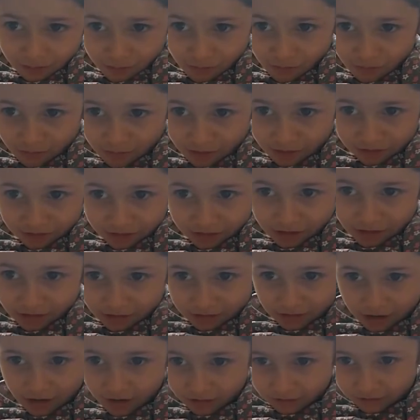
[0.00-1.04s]
Ben sana
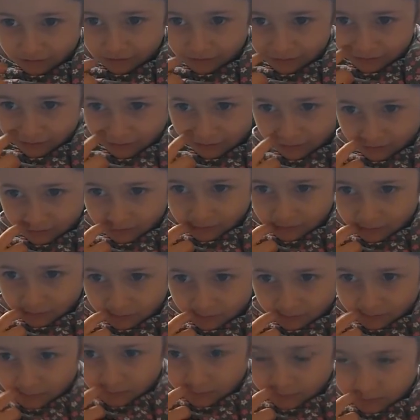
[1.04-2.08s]
içiremezsem orada bir
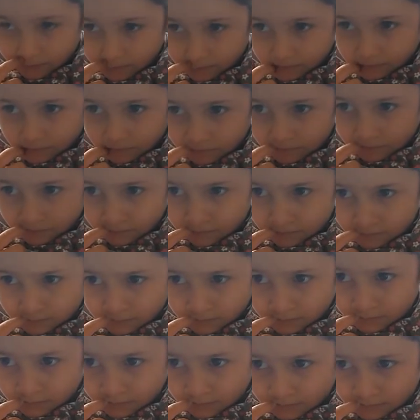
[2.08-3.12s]
şekilde içiriyorlar ne
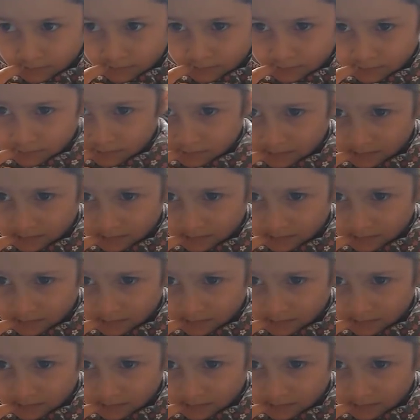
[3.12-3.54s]
de olsa.